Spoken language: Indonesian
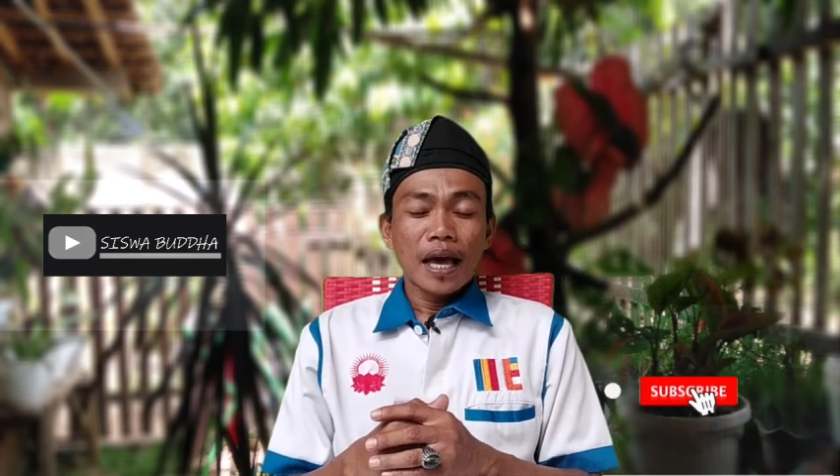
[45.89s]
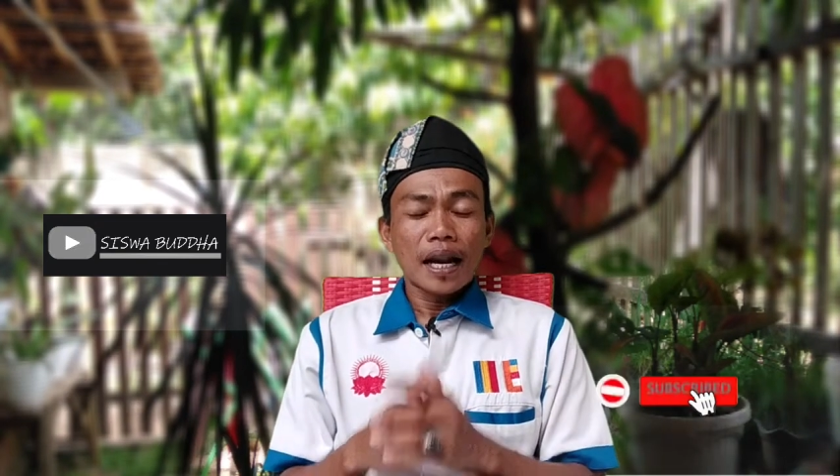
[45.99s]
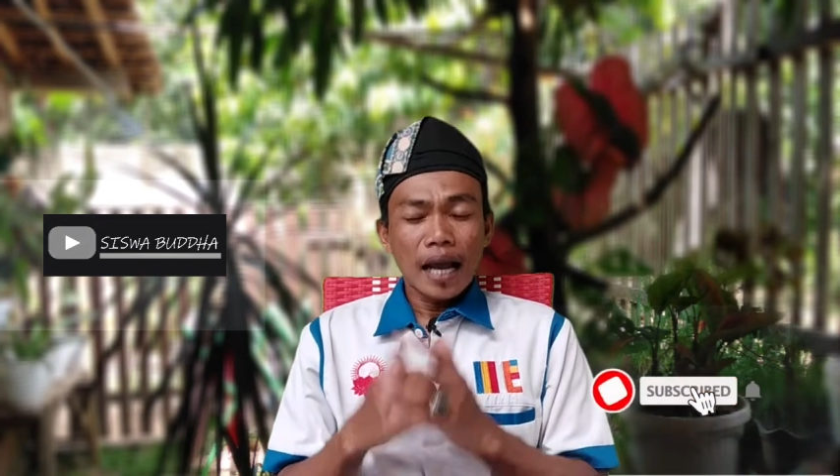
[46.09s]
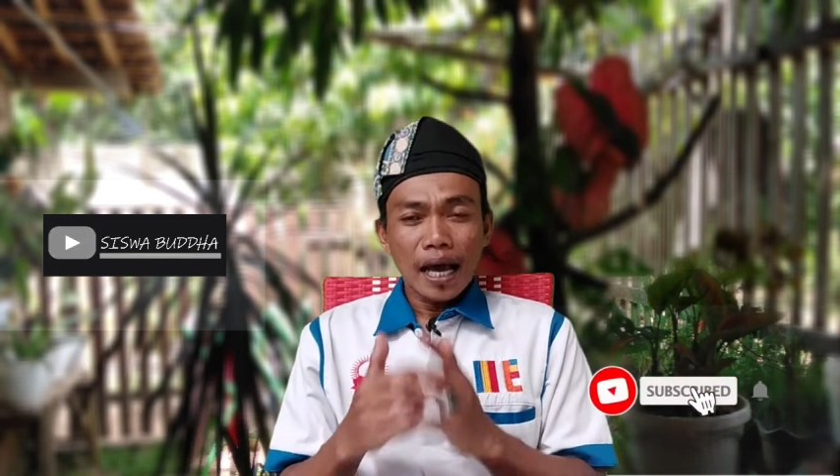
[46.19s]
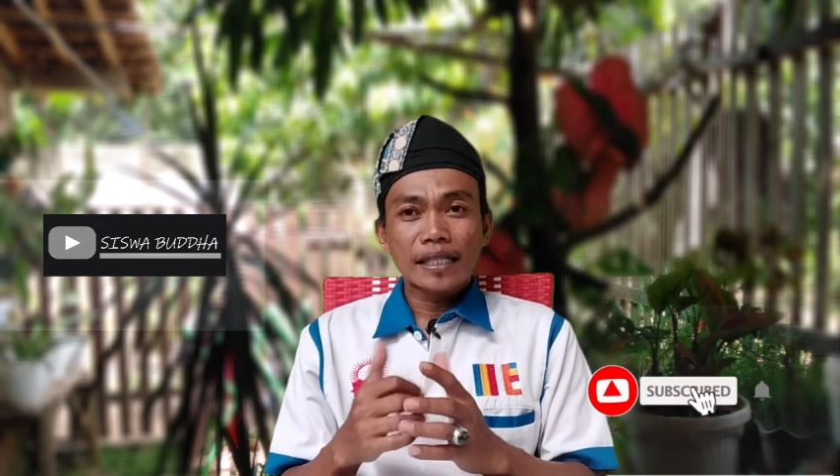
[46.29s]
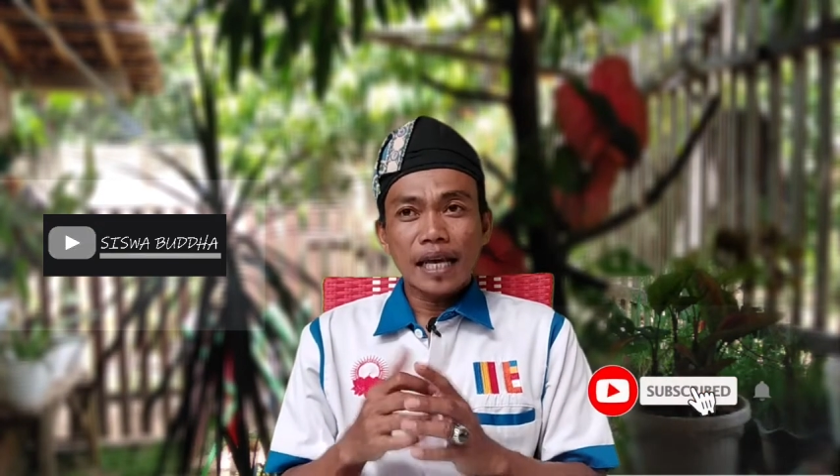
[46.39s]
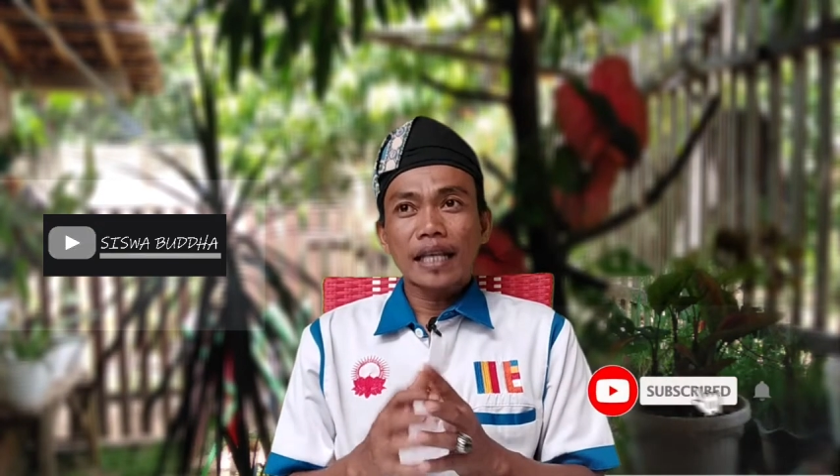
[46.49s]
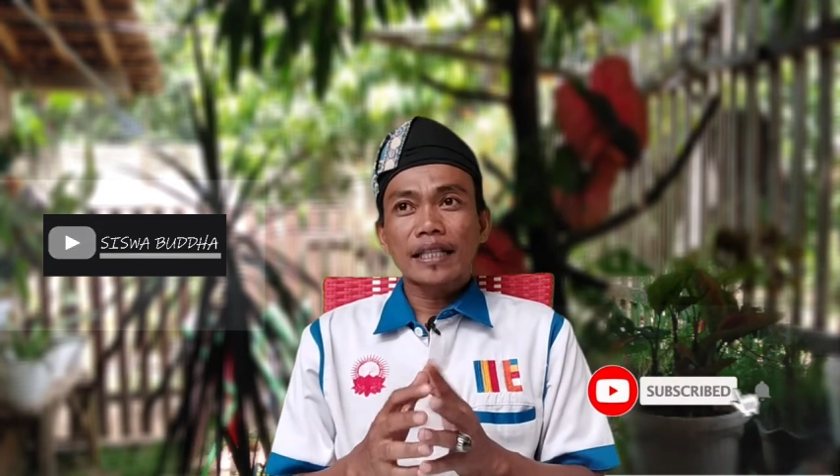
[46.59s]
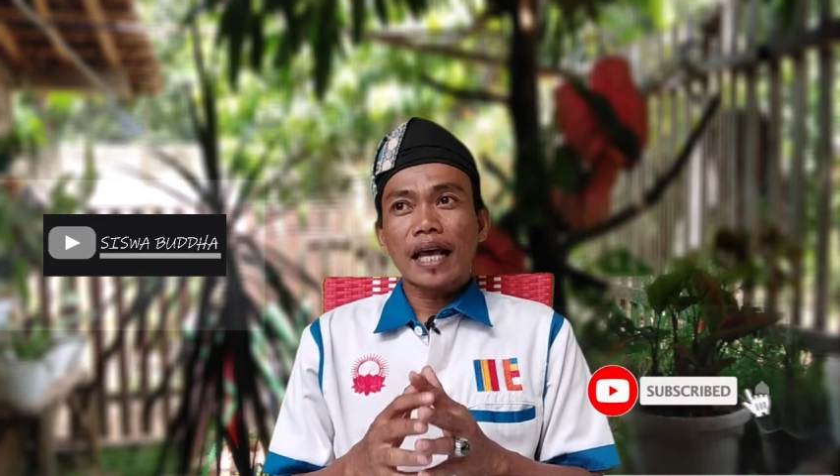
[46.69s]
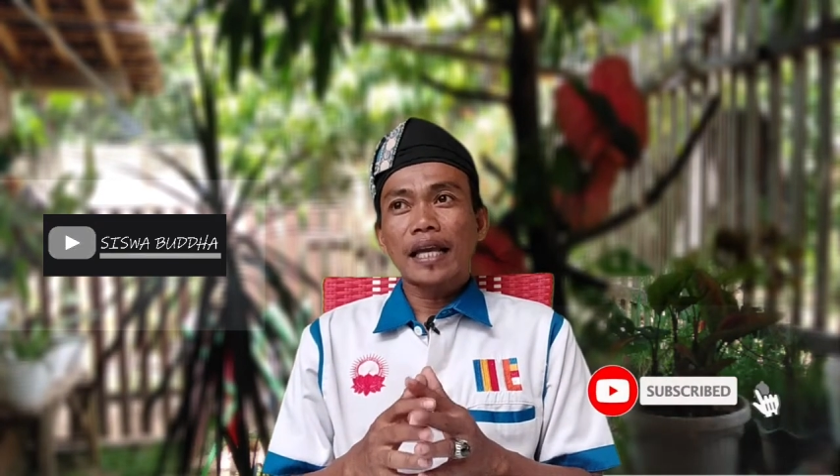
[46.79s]
Raga
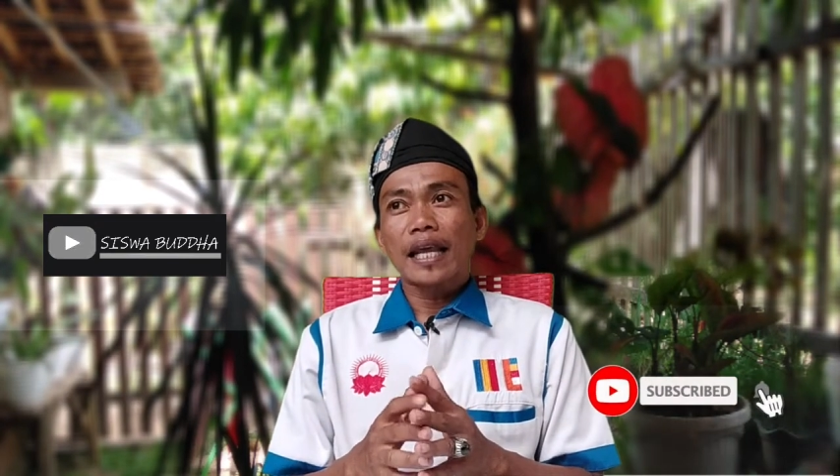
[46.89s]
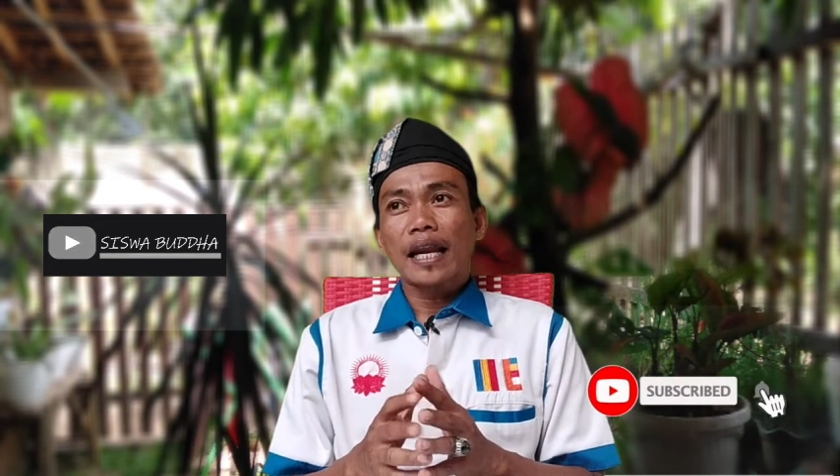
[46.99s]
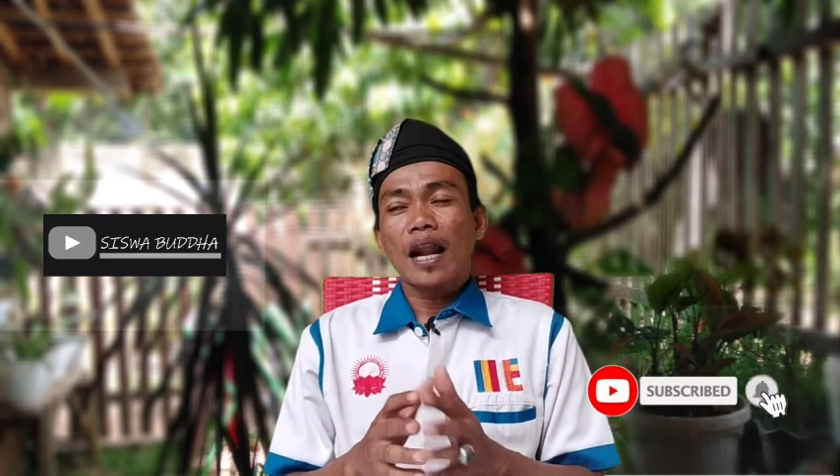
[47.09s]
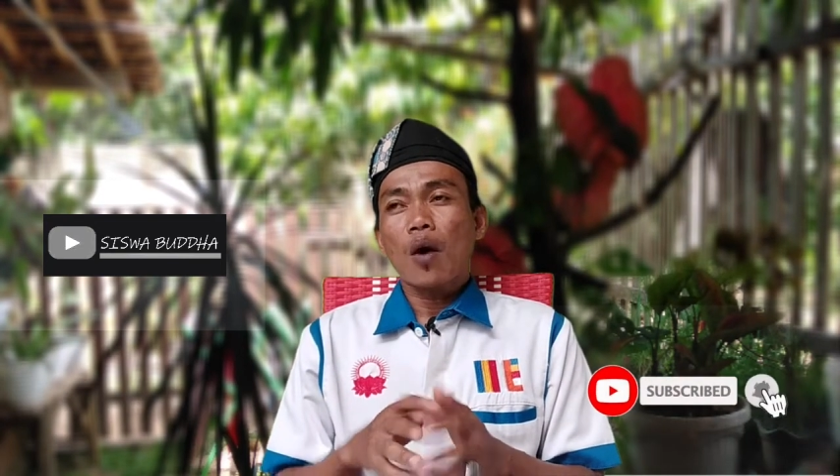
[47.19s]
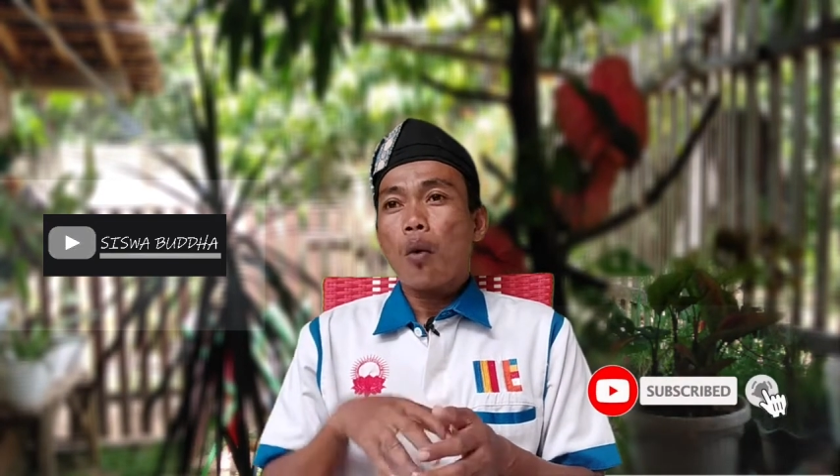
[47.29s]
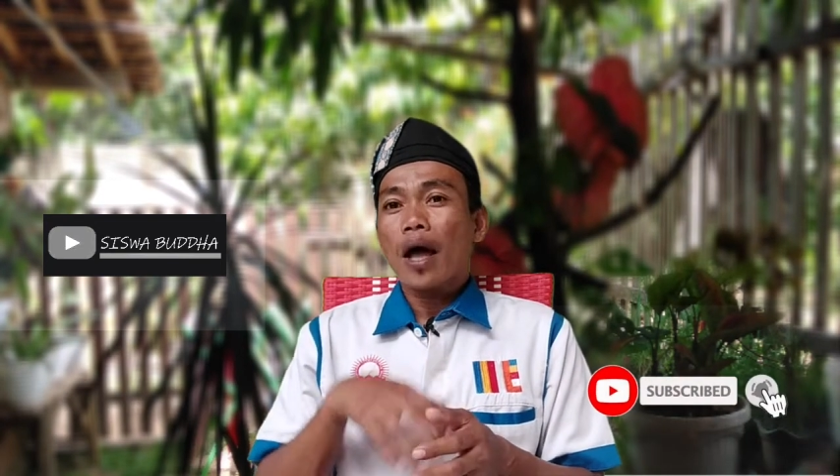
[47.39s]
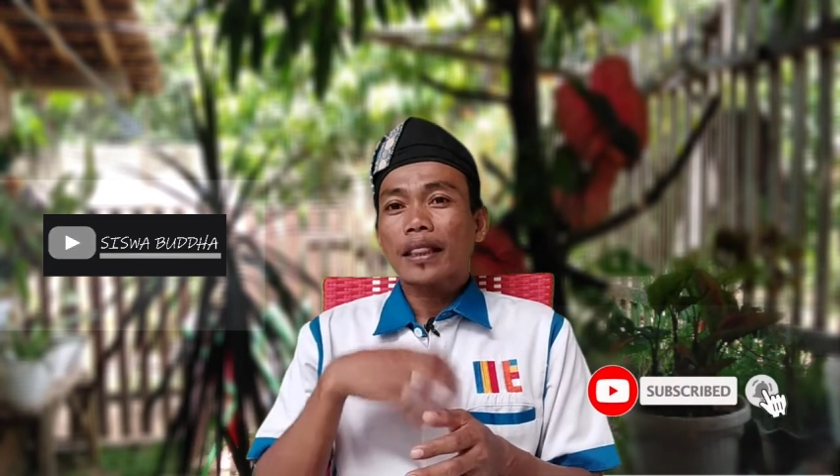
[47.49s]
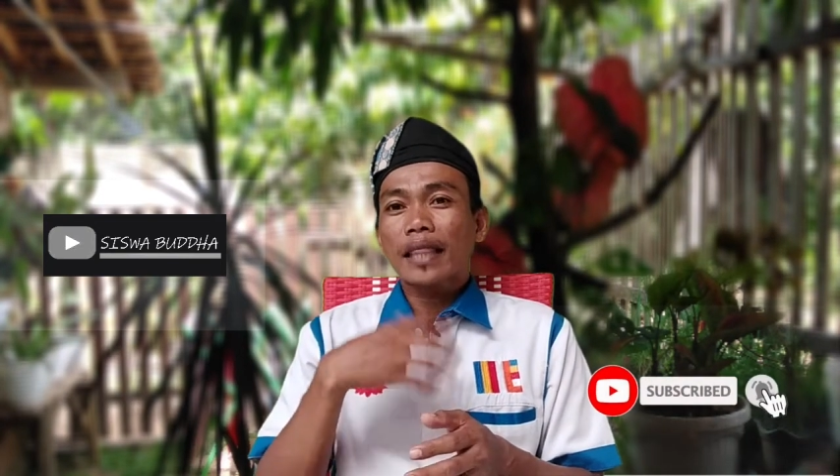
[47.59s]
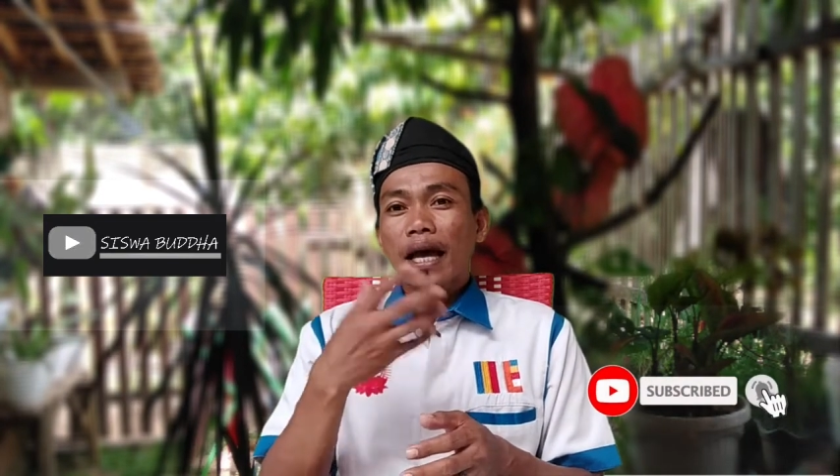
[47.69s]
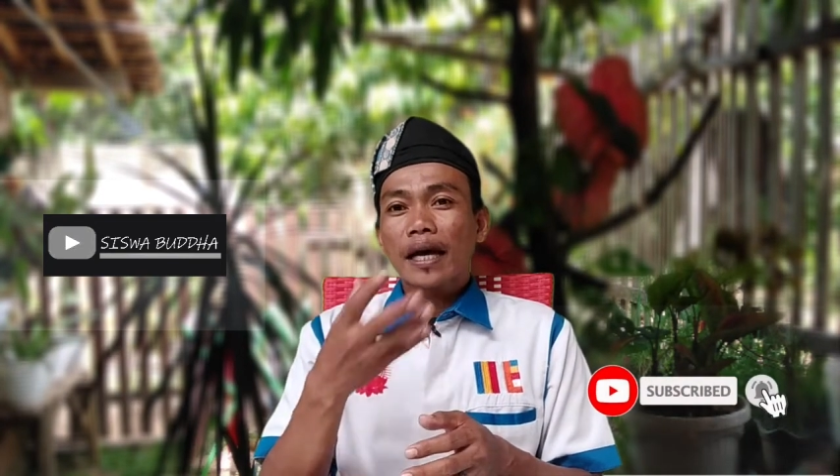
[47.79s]
carita ini adalah
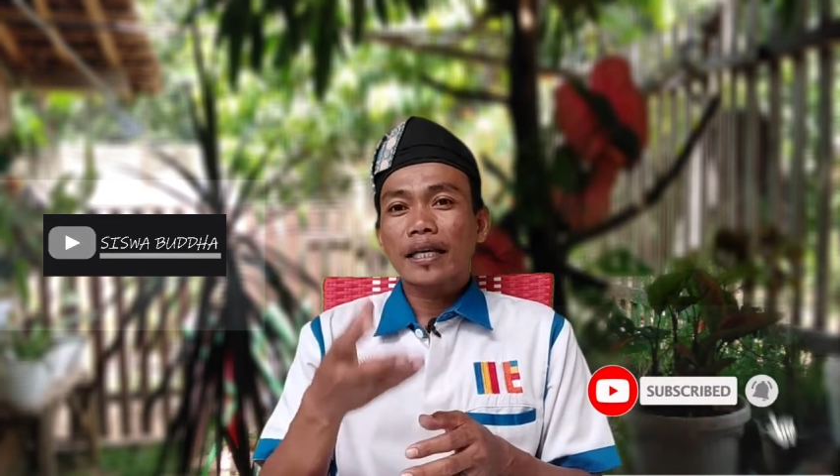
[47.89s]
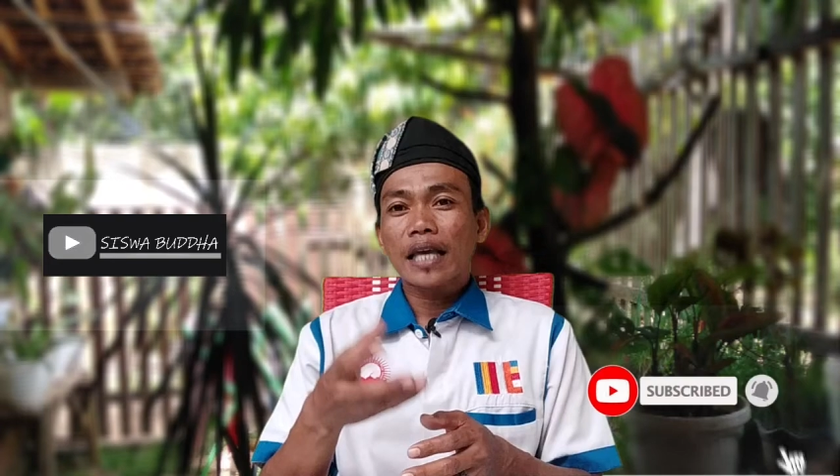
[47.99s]
watak